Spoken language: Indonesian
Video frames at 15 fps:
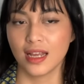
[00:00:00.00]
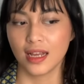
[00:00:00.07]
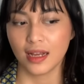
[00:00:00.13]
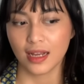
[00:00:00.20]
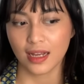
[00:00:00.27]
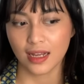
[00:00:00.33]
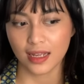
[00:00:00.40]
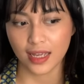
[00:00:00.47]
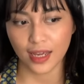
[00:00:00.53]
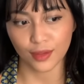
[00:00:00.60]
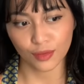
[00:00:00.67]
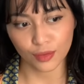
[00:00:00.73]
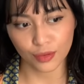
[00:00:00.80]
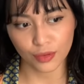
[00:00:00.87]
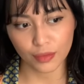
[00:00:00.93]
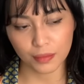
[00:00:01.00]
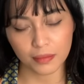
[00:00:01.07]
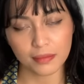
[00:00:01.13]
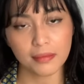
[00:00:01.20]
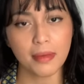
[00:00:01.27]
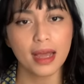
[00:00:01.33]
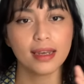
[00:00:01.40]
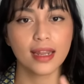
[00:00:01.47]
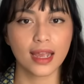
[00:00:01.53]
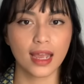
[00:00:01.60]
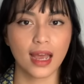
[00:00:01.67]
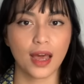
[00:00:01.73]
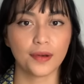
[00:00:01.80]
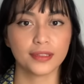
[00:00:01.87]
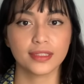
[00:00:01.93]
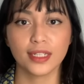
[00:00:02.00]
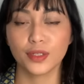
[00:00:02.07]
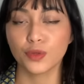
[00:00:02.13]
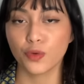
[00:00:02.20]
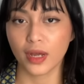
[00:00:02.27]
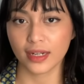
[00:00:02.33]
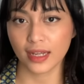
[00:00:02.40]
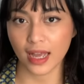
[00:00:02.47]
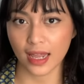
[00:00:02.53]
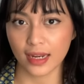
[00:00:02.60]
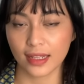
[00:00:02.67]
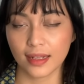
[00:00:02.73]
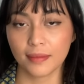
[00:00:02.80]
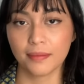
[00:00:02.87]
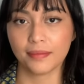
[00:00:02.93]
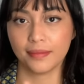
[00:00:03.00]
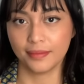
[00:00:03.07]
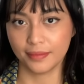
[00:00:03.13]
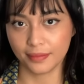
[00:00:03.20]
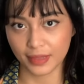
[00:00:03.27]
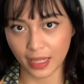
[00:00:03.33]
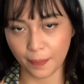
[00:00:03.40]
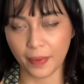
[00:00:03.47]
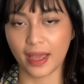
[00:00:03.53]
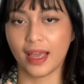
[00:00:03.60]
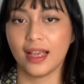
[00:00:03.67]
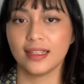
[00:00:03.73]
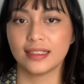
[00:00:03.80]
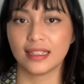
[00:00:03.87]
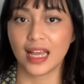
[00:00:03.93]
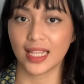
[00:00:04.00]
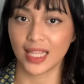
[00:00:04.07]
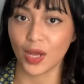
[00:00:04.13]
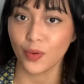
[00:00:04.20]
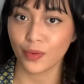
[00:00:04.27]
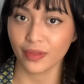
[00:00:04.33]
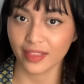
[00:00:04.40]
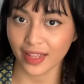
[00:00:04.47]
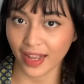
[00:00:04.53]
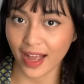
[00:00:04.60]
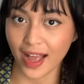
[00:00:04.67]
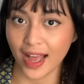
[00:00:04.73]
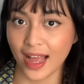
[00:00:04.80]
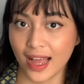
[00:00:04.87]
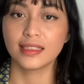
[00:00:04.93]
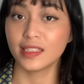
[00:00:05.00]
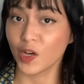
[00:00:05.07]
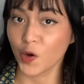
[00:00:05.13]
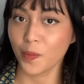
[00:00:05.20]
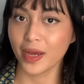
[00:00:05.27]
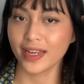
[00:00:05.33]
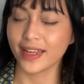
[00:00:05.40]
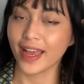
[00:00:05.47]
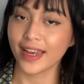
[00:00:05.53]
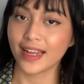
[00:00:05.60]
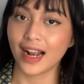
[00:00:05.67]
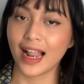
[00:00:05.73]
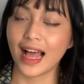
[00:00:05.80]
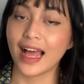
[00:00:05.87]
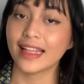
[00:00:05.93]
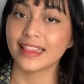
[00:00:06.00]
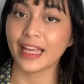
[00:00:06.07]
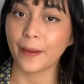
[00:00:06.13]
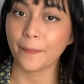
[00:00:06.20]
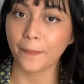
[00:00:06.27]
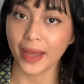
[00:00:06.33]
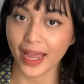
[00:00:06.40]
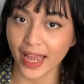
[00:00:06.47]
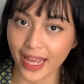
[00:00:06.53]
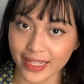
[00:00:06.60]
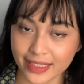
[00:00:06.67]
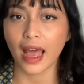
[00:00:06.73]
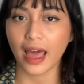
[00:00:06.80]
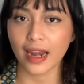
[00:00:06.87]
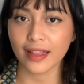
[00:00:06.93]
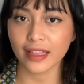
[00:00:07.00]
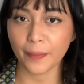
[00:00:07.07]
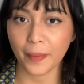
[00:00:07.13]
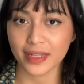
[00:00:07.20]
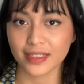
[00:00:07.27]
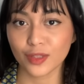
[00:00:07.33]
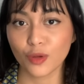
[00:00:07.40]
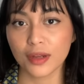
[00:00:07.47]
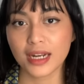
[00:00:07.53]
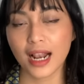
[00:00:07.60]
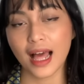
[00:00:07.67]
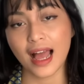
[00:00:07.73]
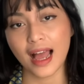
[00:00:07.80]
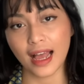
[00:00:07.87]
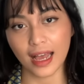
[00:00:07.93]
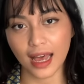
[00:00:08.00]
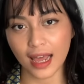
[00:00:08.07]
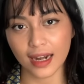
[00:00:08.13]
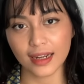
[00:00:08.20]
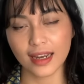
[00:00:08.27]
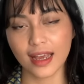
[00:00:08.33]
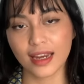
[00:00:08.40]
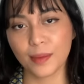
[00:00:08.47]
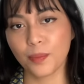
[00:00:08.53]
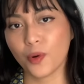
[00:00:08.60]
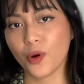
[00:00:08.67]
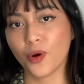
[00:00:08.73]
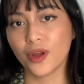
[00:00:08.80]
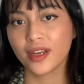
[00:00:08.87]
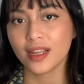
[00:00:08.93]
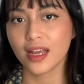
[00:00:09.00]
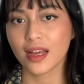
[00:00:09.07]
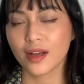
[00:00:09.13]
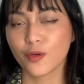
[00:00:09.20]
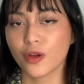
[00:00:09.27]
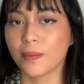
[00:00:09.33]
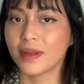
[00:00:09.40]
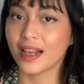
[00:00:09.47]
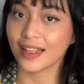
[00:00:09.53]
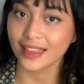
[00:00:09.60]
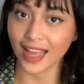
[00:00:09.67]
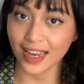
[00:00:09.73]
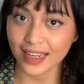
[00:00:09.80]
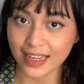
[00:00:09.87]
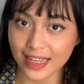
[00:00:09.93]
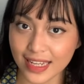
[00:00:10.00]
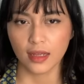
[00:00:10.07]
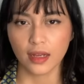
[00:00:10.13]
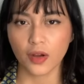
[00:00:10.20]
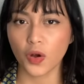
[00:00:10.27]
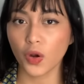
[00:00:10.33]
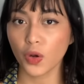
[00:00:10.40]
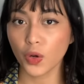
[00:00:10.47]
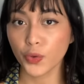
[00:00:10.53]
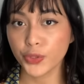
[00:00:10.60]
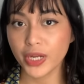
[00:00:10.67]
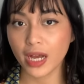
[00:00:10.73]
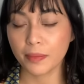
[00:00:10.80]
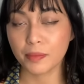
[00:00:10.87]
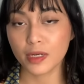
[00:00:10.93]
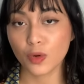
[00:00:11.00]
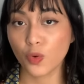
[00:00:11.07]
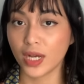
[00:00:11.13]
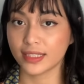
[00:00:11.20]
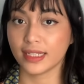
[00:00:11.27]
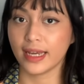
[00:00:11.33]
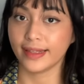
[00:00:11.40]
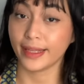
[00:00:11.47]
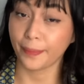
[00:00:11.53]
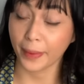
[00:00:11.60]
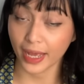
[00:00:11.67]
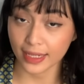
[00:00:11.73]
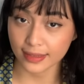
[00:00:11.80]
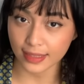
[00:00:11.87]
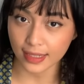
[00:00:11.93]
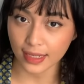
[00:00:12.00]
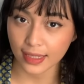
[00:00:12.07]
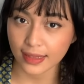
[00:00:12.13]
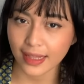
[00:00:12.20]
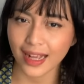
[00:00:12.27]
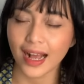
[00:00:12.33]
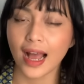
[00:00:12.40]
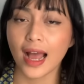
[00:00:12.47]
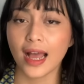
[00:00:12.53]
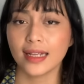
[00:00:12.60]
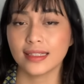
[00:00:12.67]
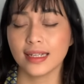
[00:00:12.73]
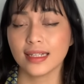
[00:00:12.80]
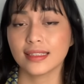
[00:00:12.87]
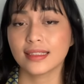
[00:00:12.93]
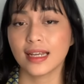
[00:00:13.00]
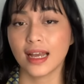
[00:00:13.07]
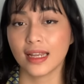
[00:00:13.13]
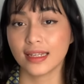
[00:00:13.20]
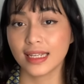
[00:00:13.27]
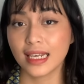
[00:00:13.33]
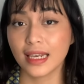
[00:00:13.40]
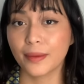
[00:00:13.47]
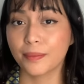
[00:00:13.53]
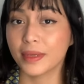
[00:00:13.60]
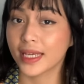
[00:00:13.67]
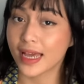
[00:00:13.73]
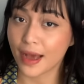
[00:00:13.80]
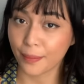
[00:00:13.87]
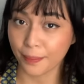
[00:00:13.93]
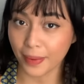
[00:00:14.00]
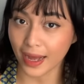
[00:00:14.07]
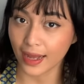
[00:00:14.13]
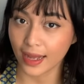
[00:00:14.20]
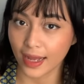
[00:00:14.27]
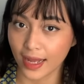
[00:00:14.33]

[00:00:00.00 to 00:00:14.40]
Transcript: uh, yaitu mana yang harus diduluankan? TPS atau TKA? Jawabannya adalah TPS. Karena TPS itu adalah akar dari pohon yang gue bilang tadi. Kalau lo udah menguasai TPS nih, TKA-nya jadi lebih gampang.